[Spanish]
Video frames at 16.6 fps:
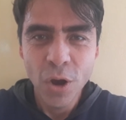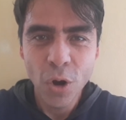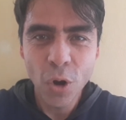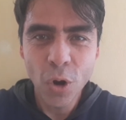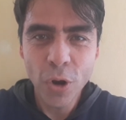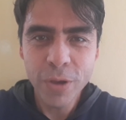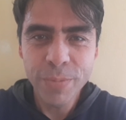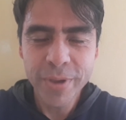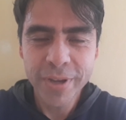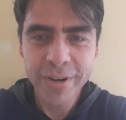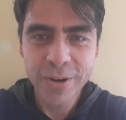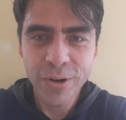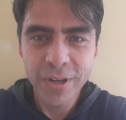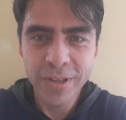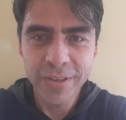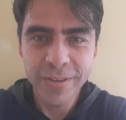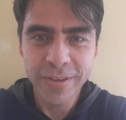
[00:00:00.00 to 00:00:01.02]
Hoy
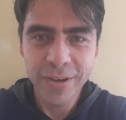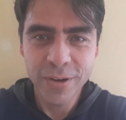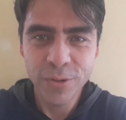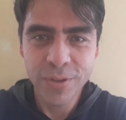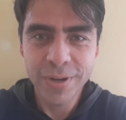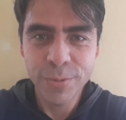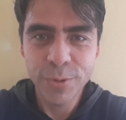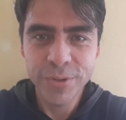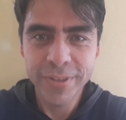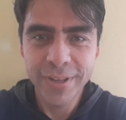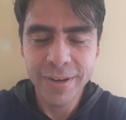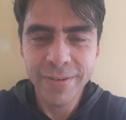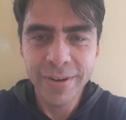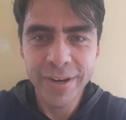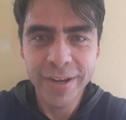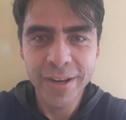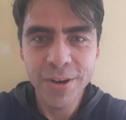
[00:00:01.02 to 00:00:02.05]
miércoles encontramos en el
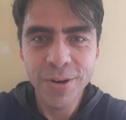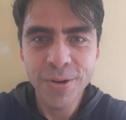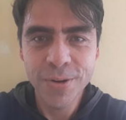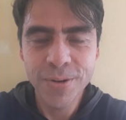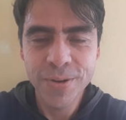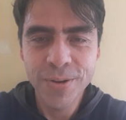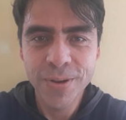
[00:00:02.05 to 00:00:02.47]
Evangelio